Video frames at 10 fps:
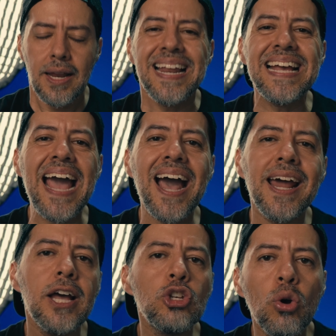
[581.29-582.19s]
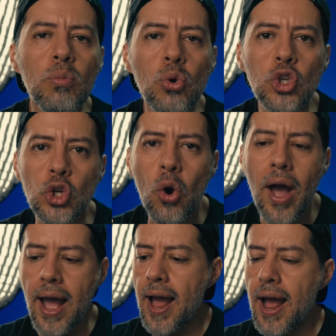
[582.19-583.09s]
Le agradezco mucho
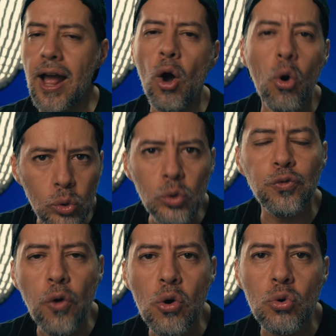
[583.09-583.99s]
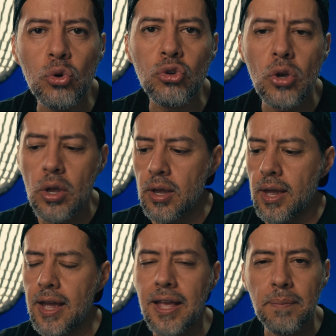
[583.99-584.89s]
a Ocus Focus
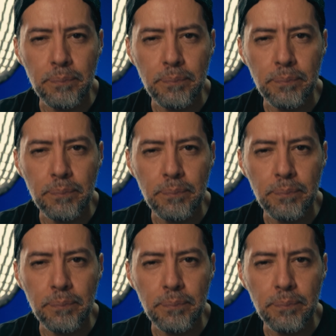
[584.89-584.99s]
eh,